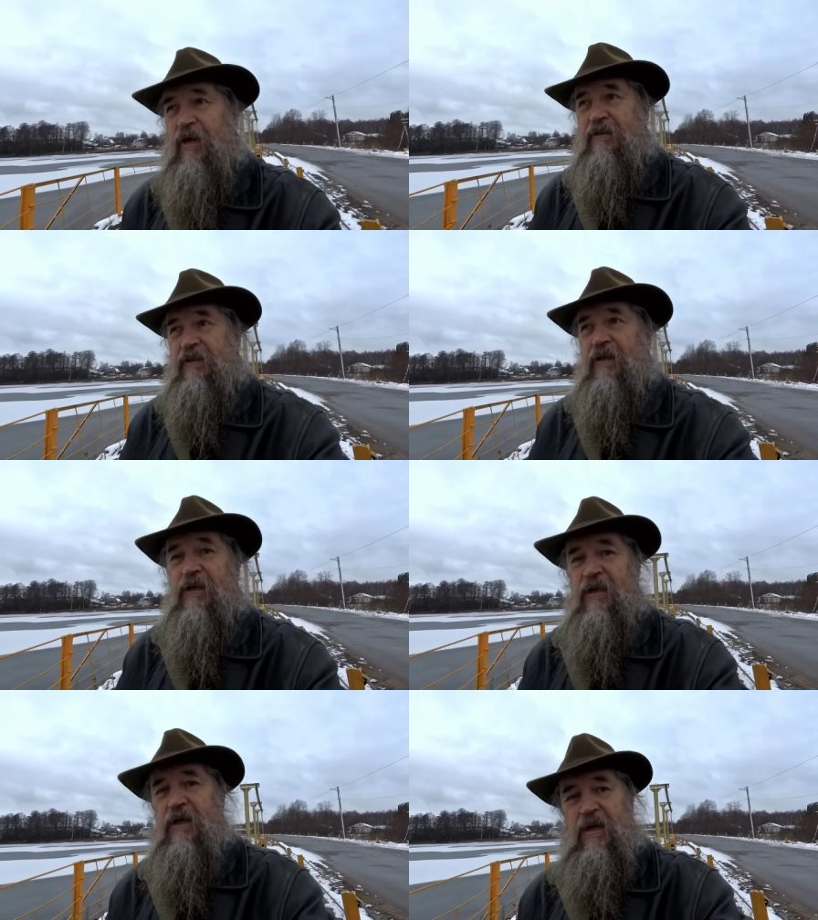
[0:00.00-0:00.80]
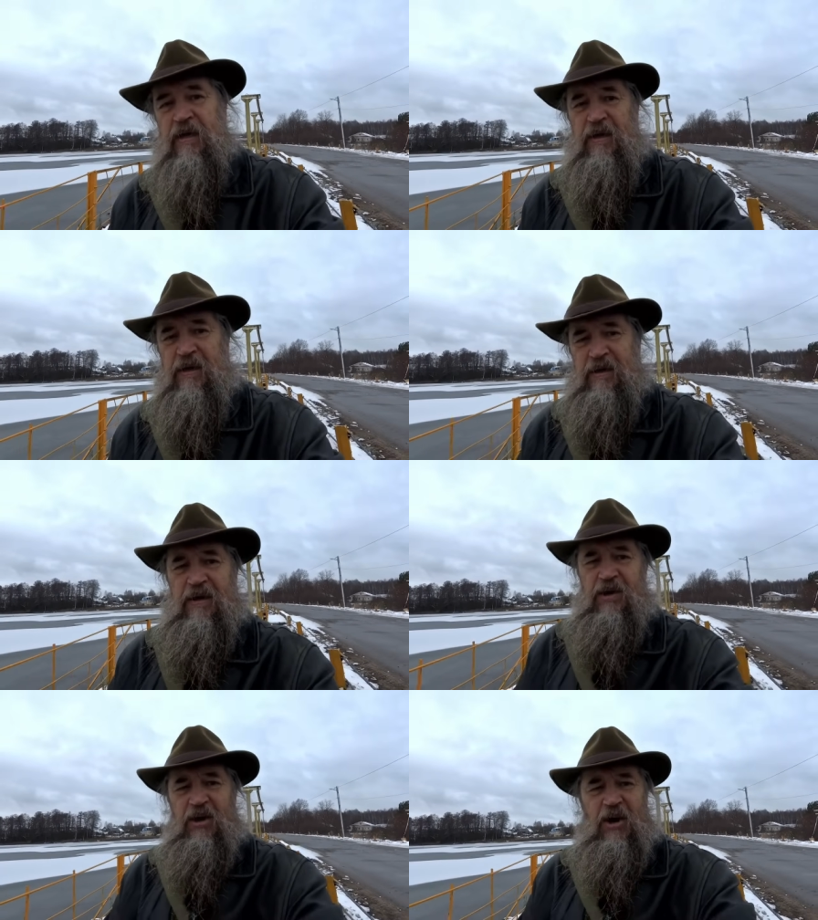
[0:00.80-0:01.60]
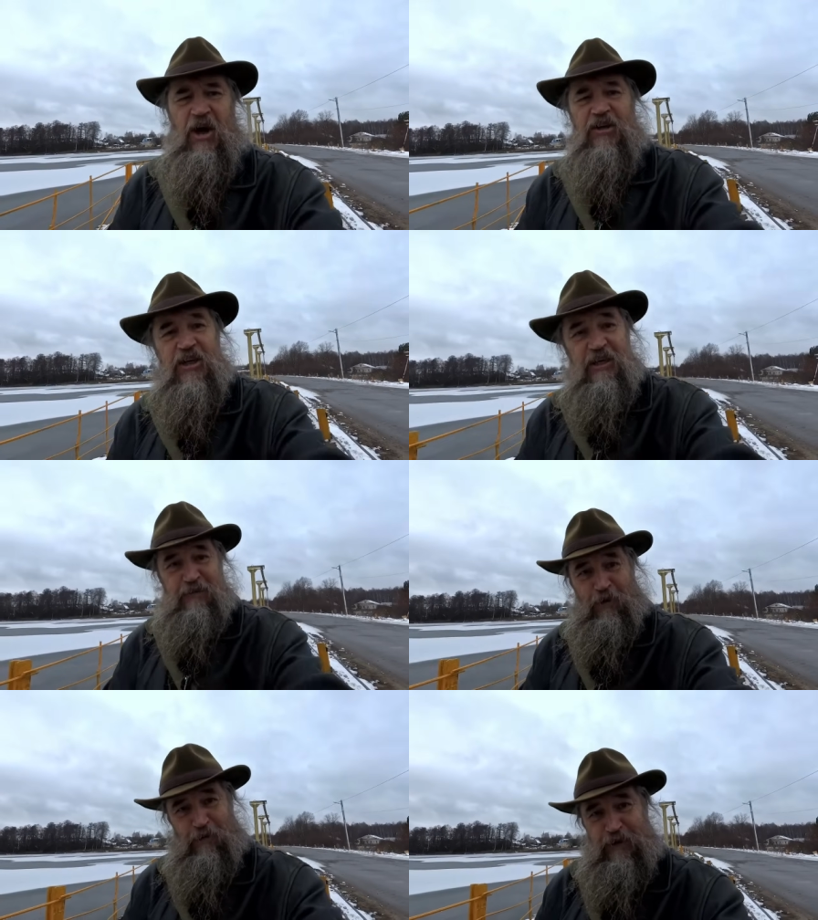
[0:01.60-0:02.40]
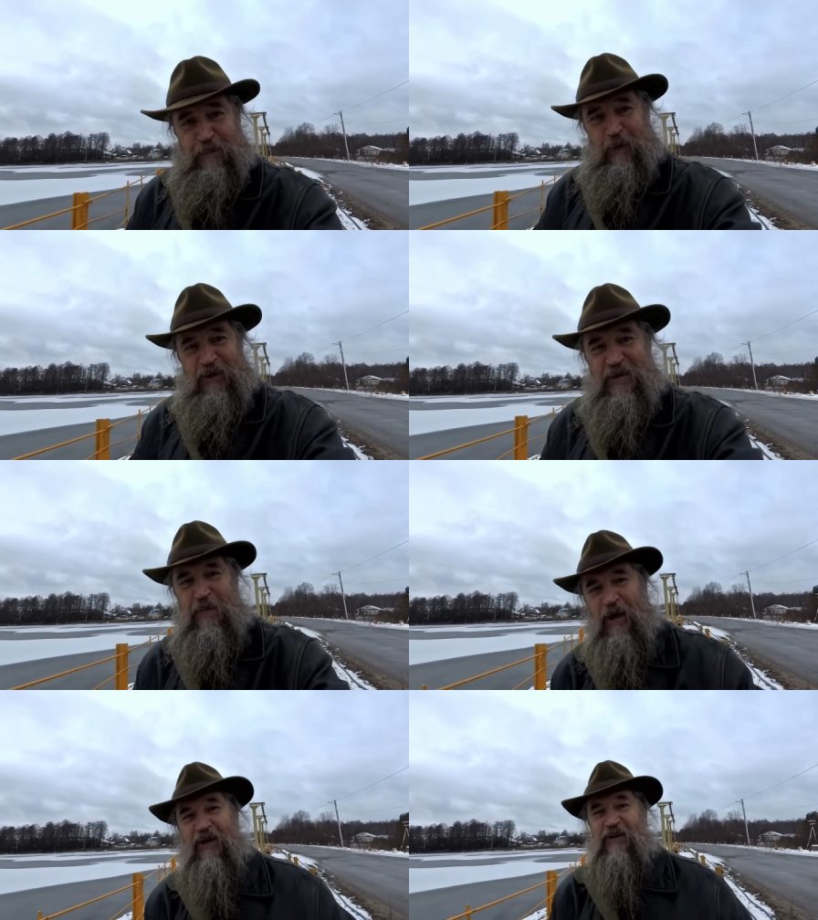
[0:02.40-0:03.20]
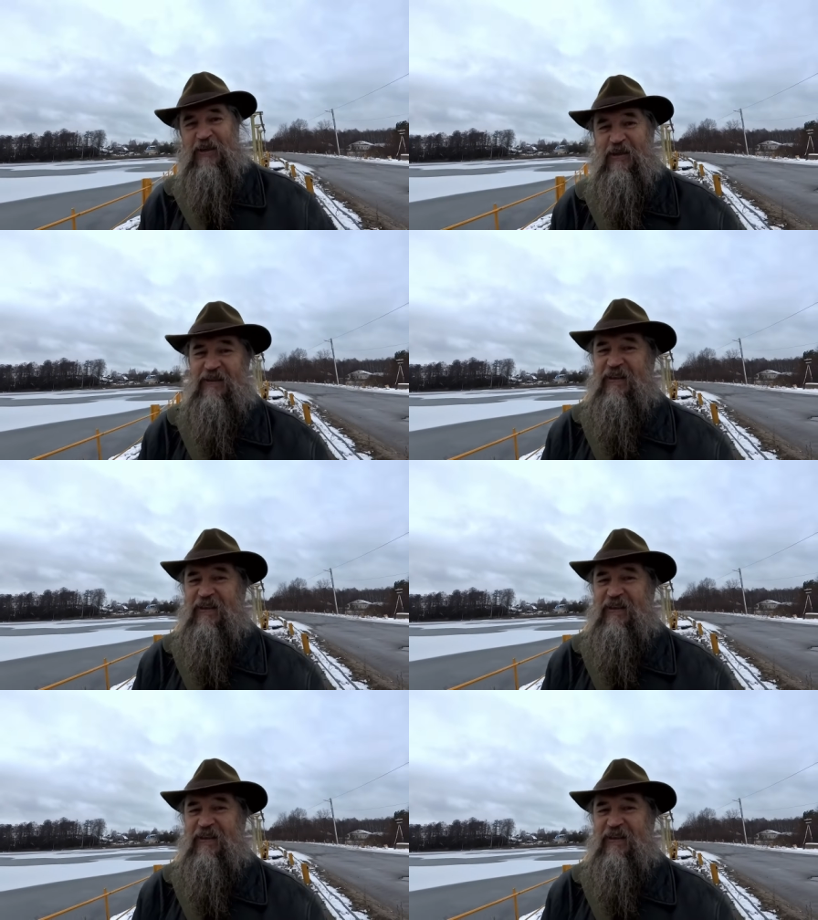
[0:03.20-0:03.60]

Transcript: а как же они его воспринимают,